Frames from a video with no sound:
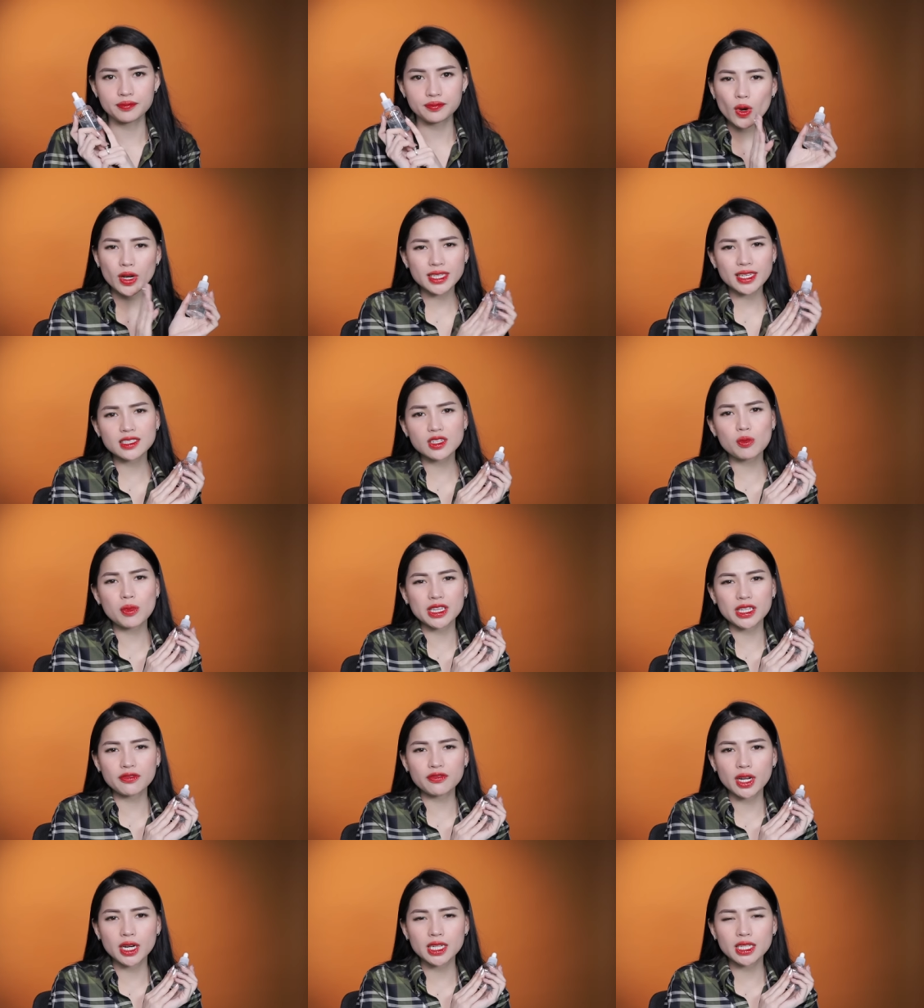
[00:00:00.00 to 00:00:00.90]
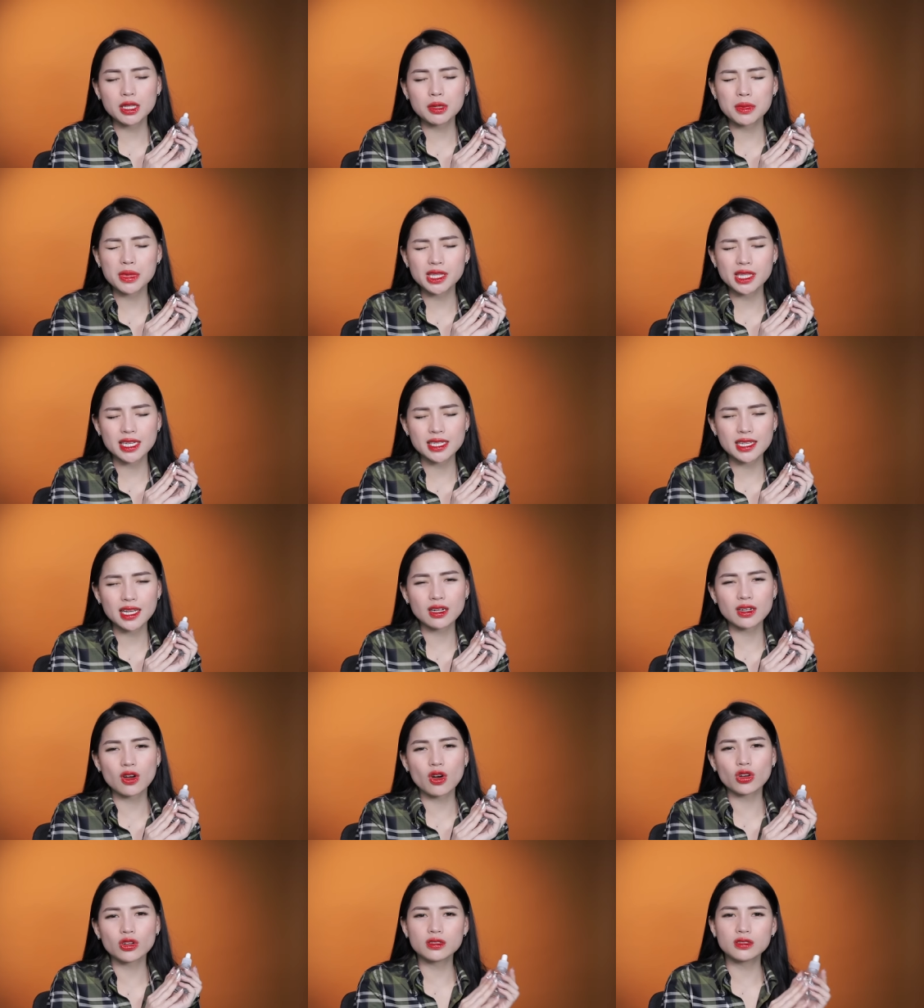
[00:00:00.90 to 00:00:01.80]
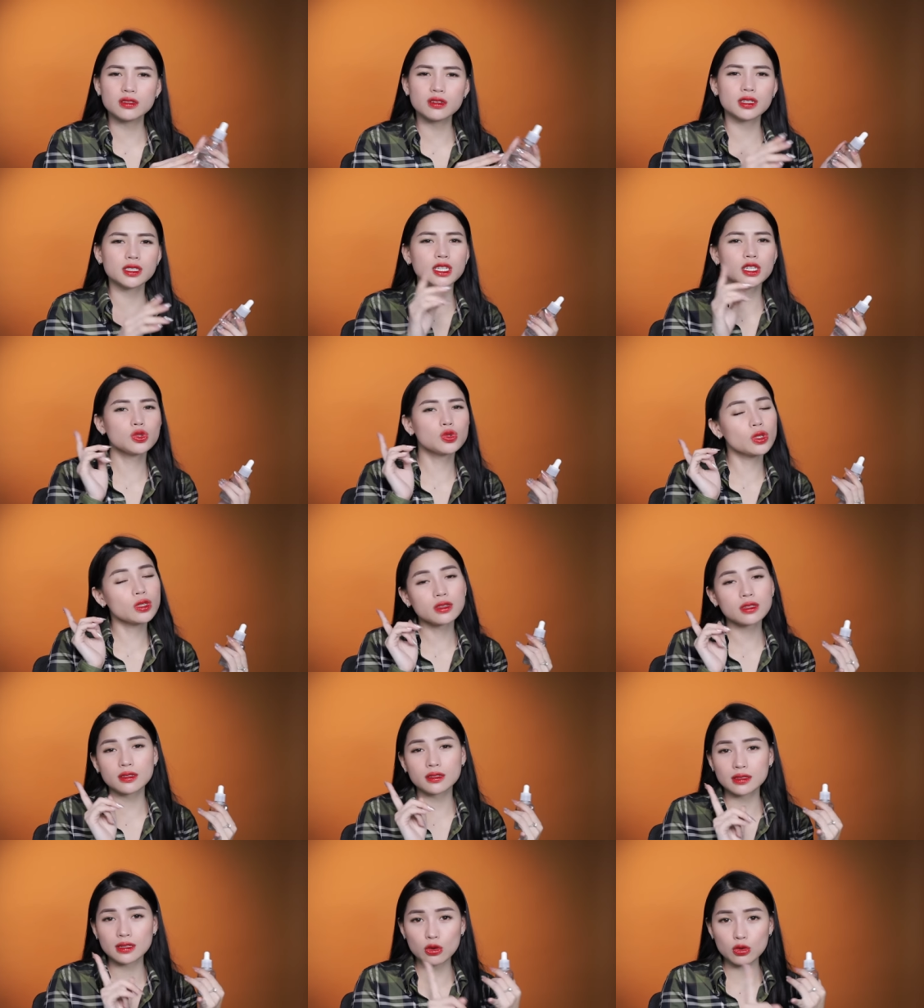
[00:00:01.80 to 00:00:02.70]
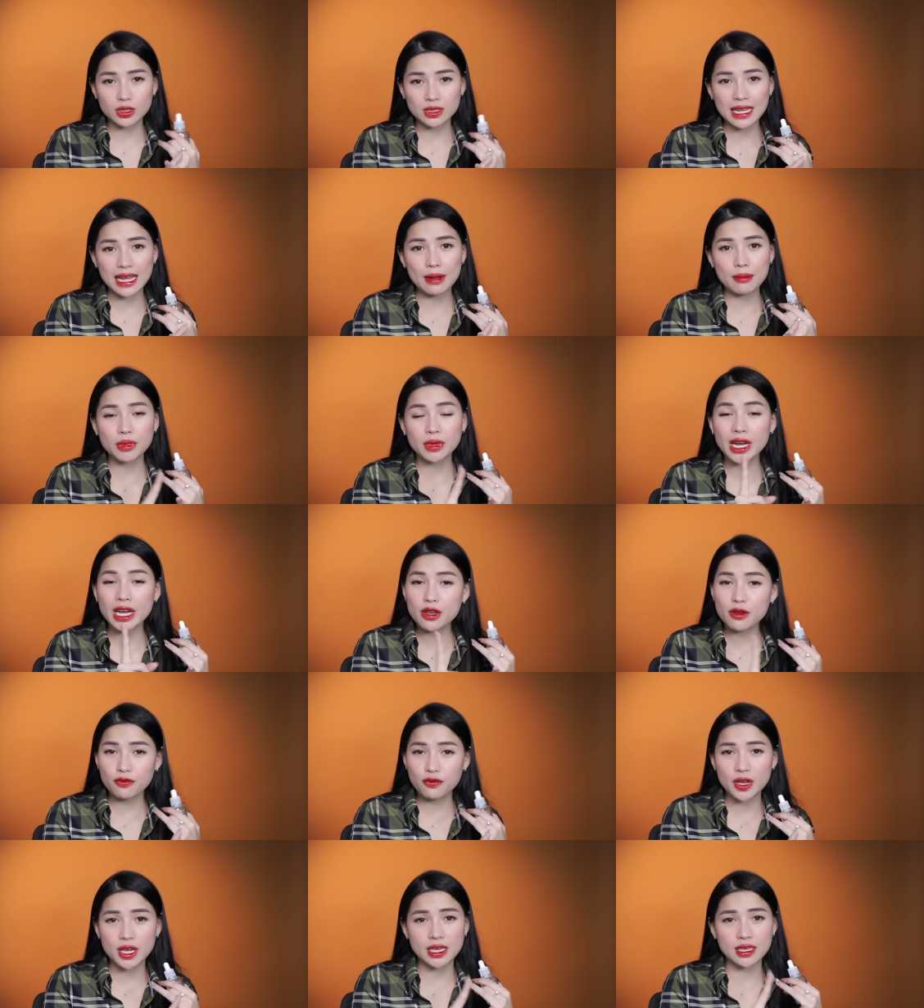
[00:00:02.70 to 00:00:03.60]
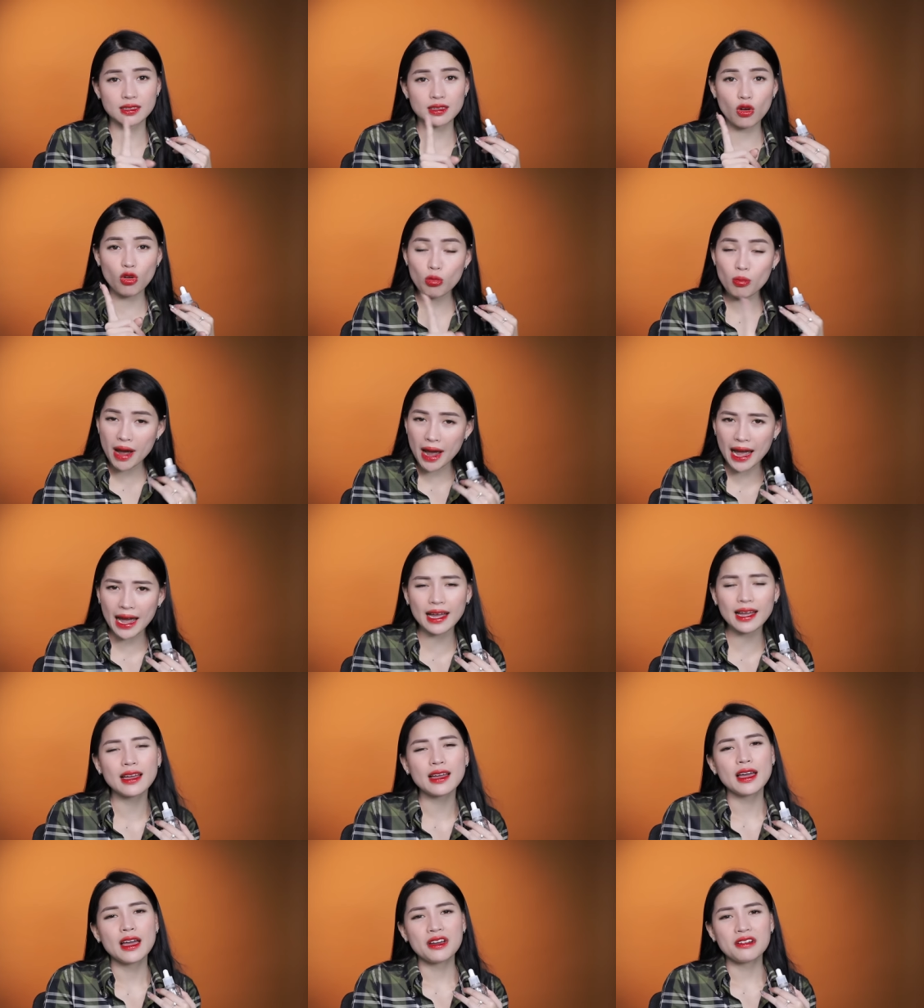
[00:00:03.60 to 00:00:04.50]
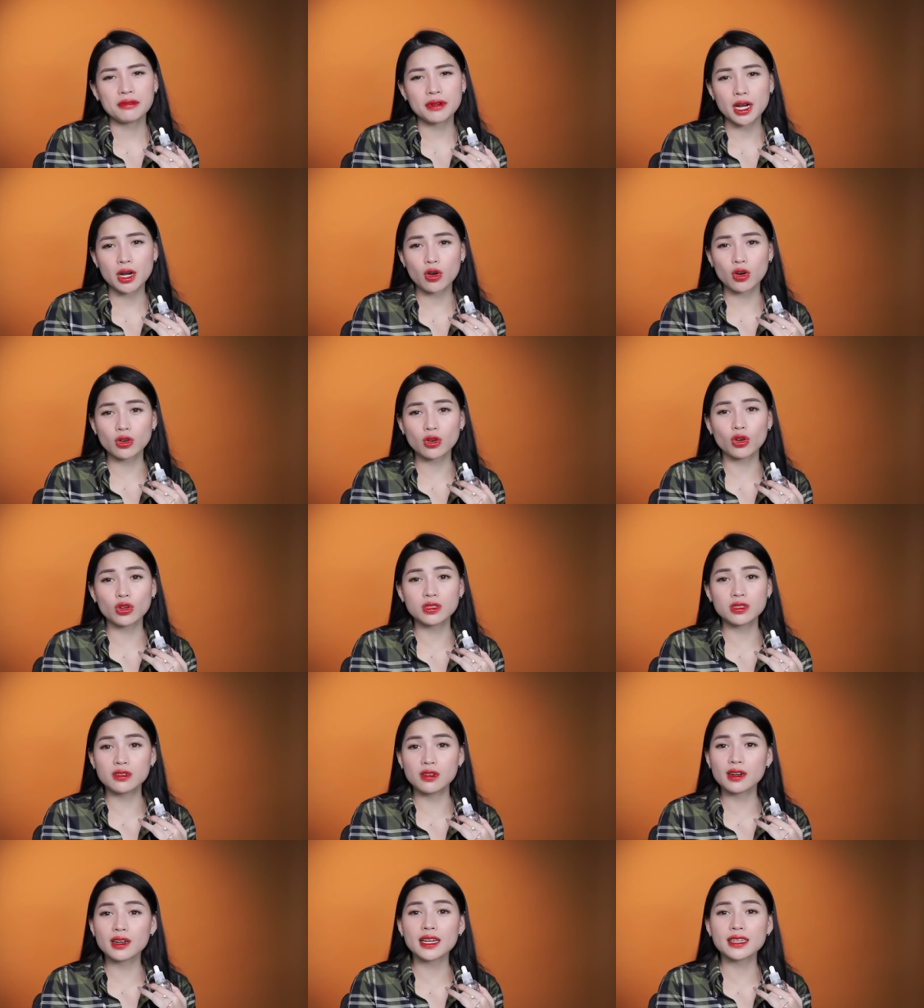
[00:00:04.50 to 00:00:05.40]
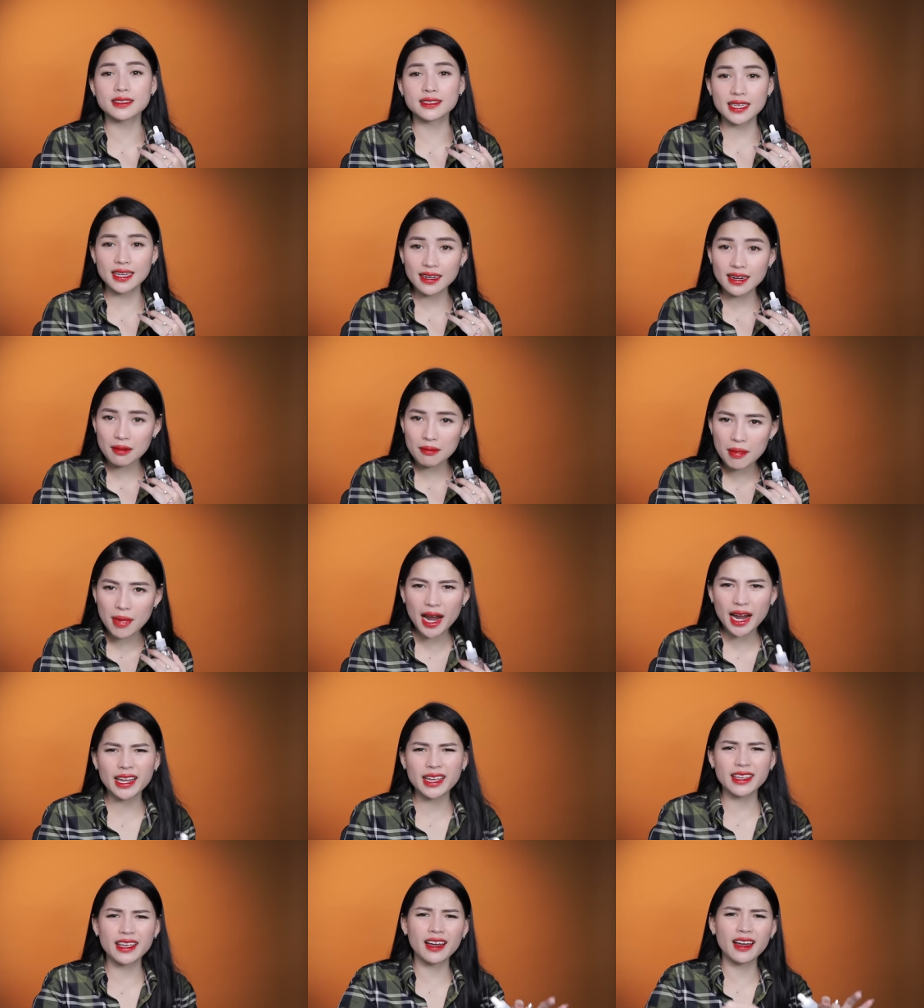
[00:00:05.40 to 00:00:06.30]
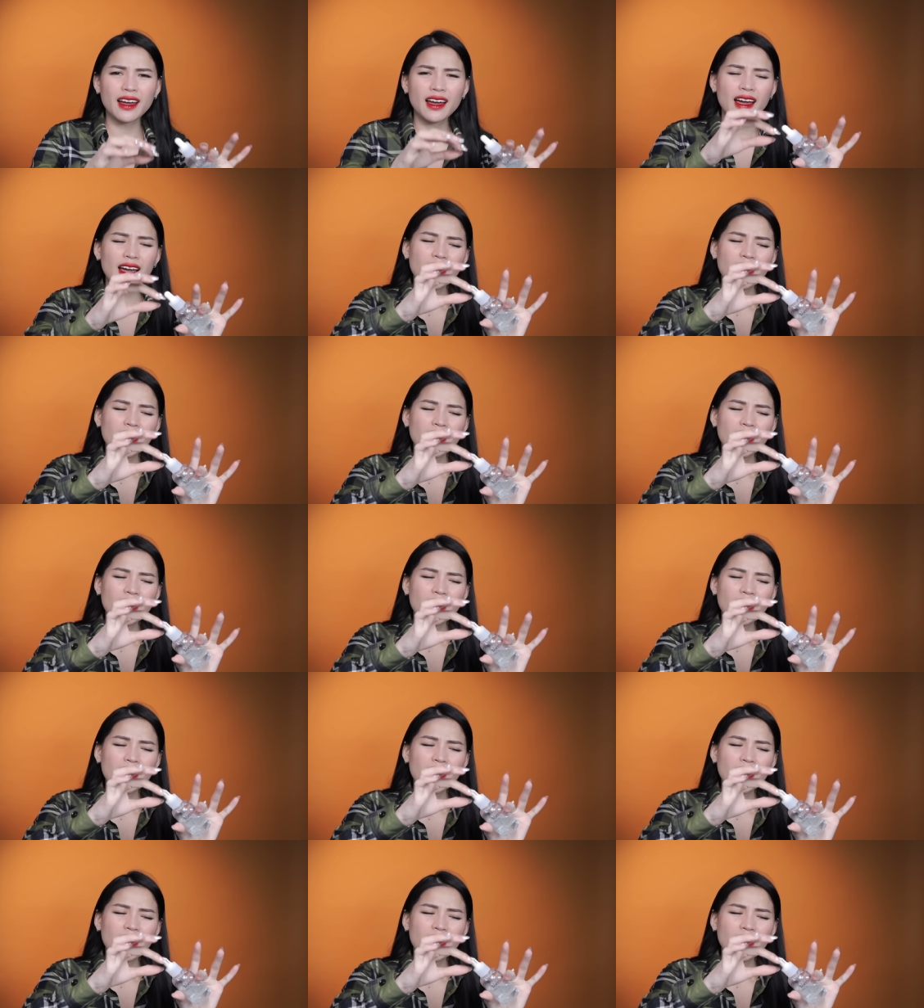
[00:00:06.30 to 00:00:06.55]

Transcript: Ngoài ra trong bản thành phần ấy, thì mình thấy rằng có chứa chiết xuất từ rau sam, cây phỉ, rau má và còn có chứa cả ceramide nha.